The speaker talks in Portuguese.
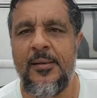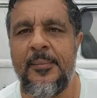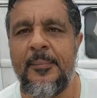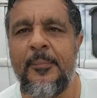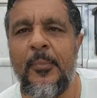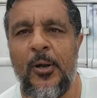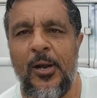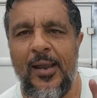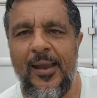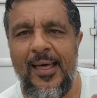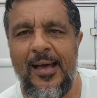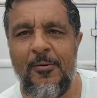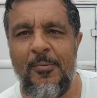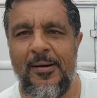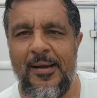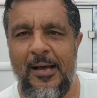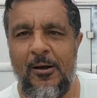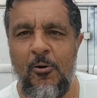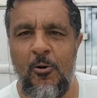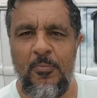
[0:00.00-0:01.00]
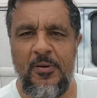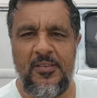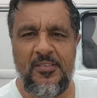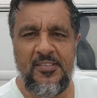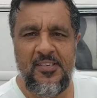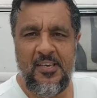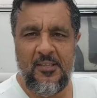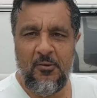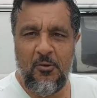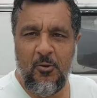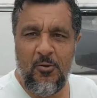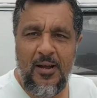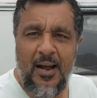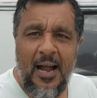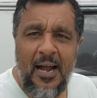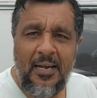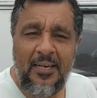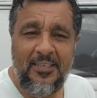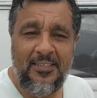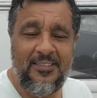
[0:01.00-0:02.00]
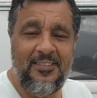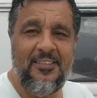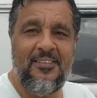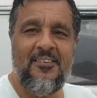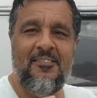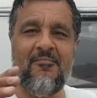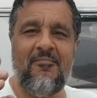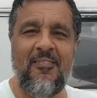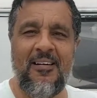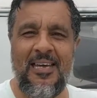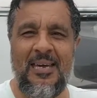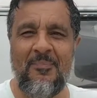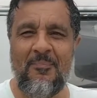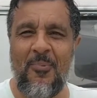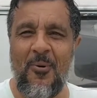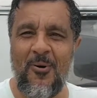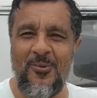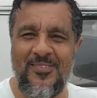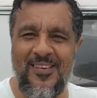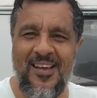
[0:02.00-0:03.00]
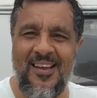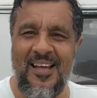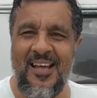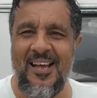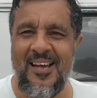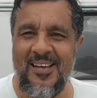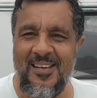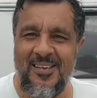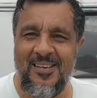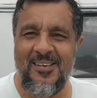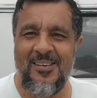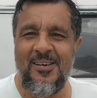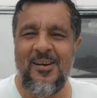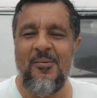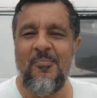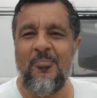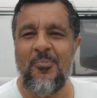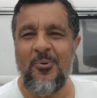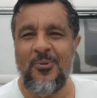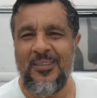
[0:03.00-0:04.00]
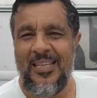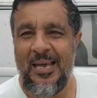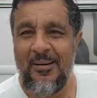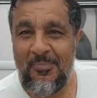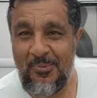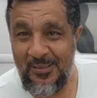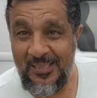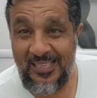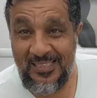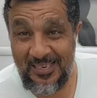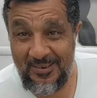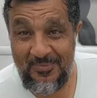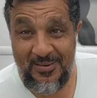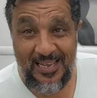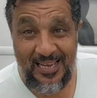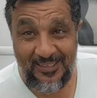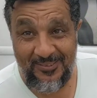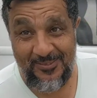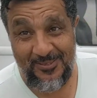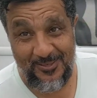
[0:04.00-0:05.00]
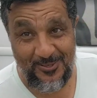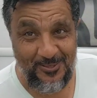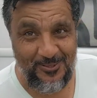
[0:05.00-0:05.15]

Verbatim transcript: Bora lá guardar a combizinha no lugar, vai repousar lá por tempo indeterminado de novo.